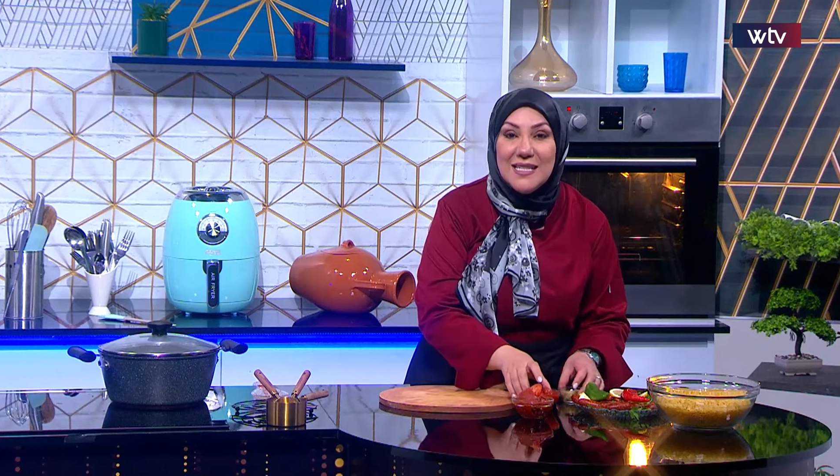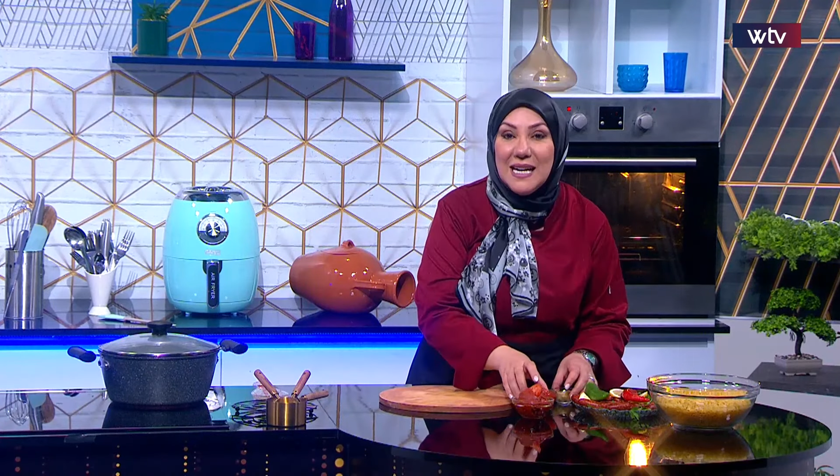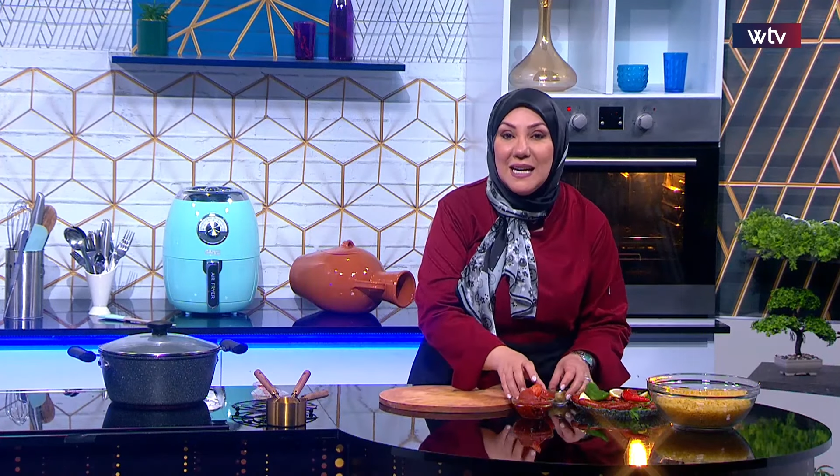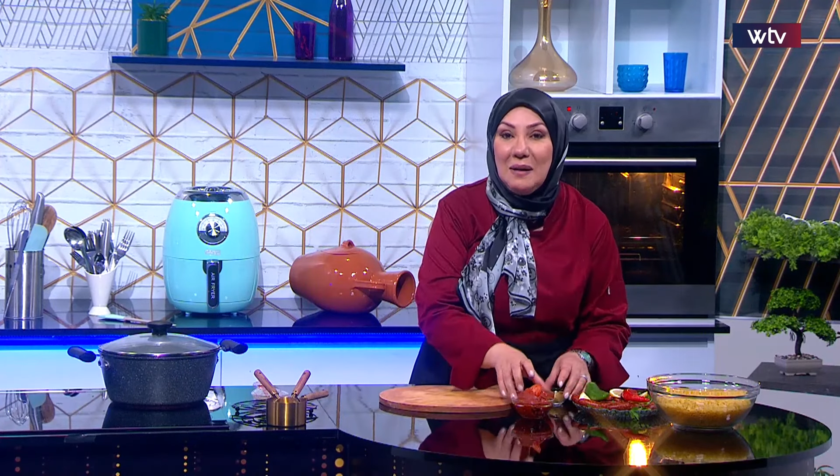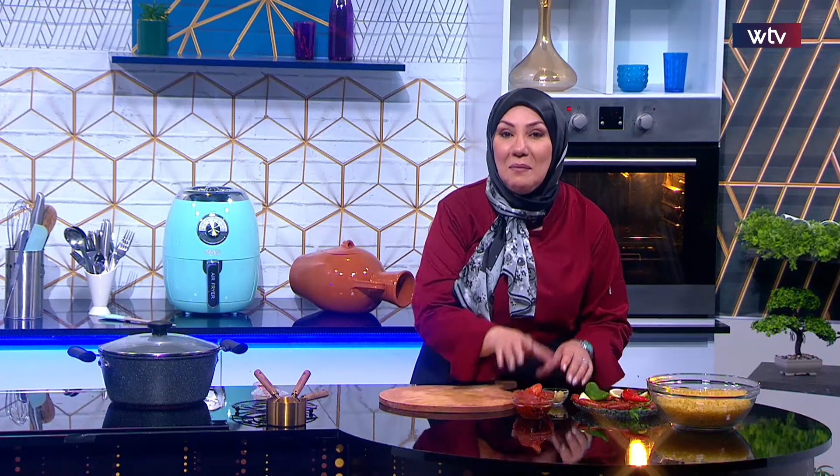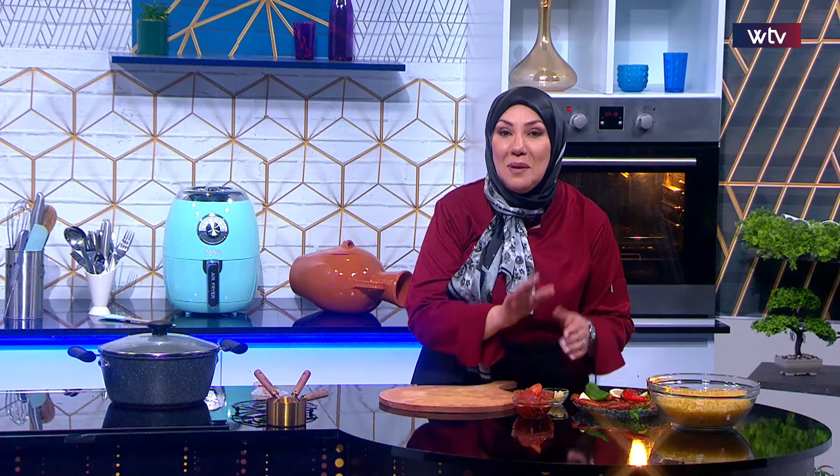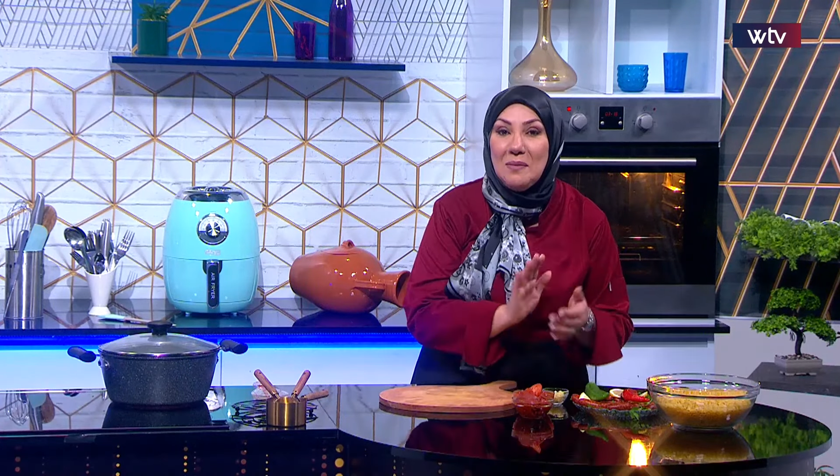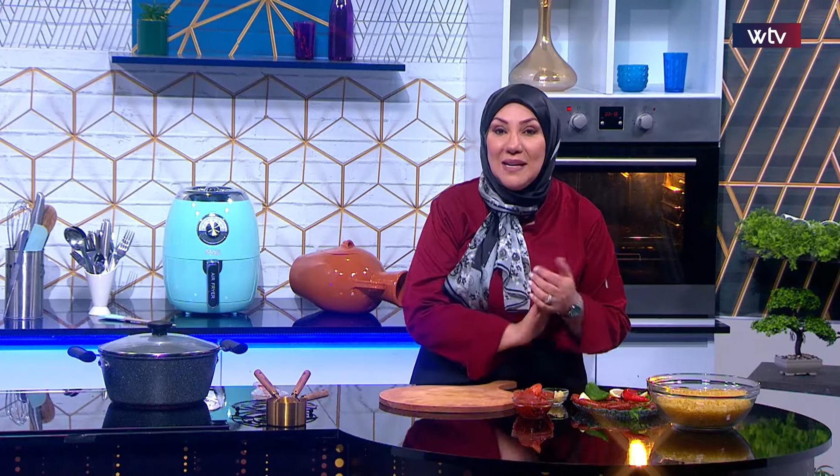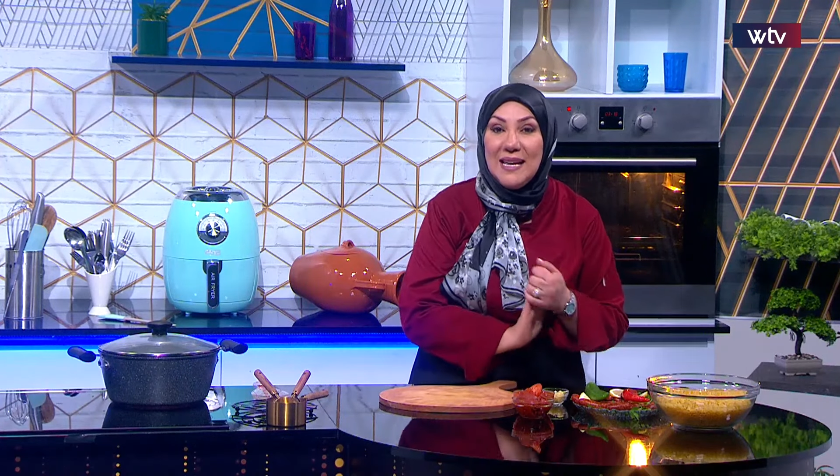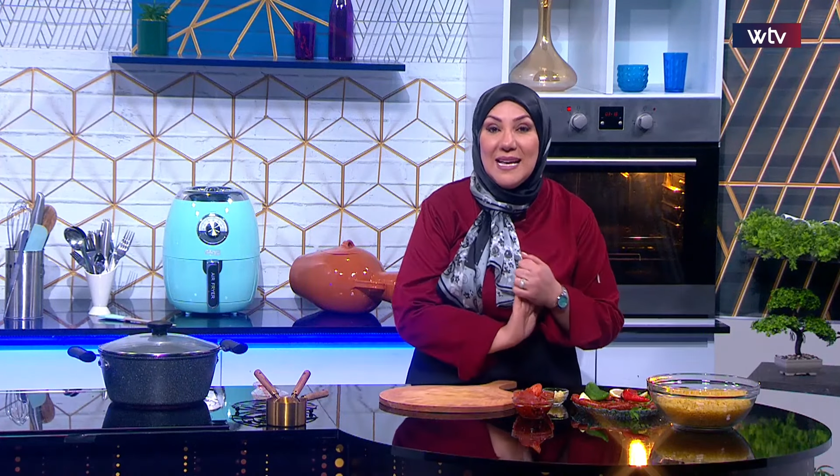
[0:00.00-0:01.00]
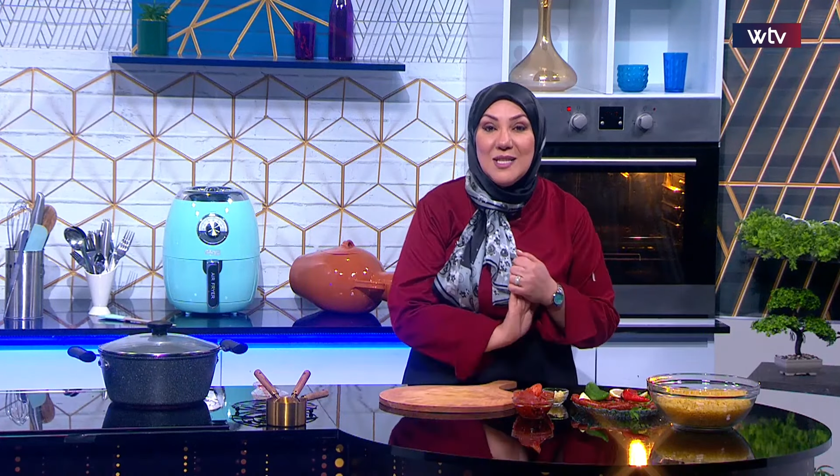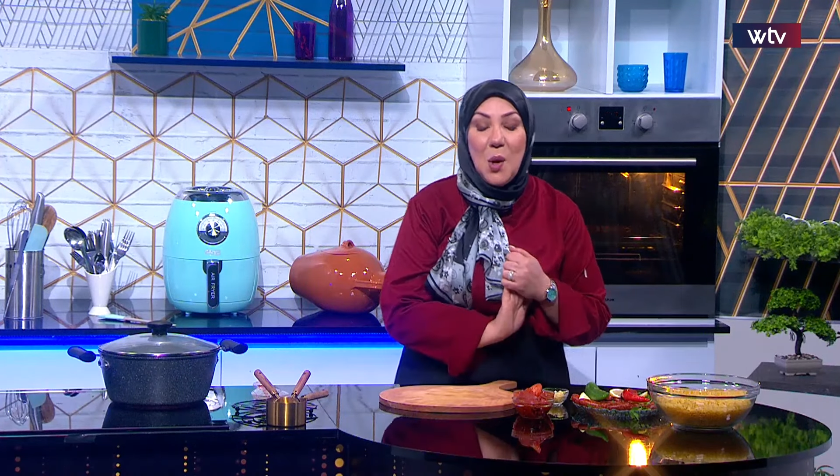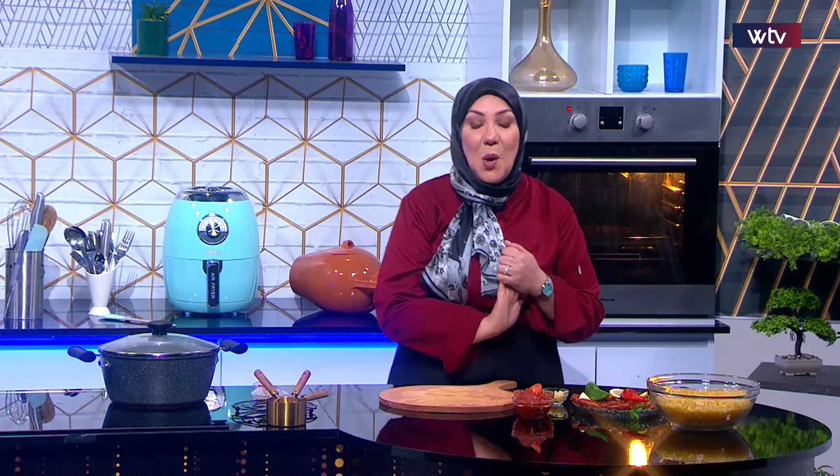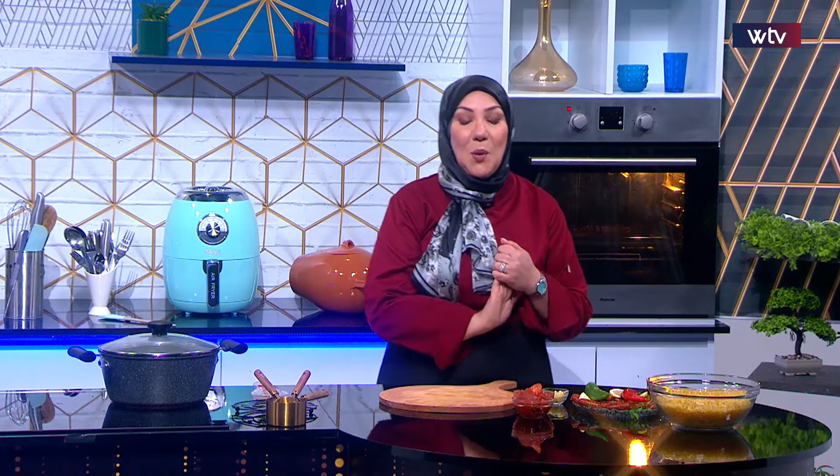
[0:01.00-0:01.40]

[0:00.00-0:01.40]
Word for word: نديرها الكم بالمرقاز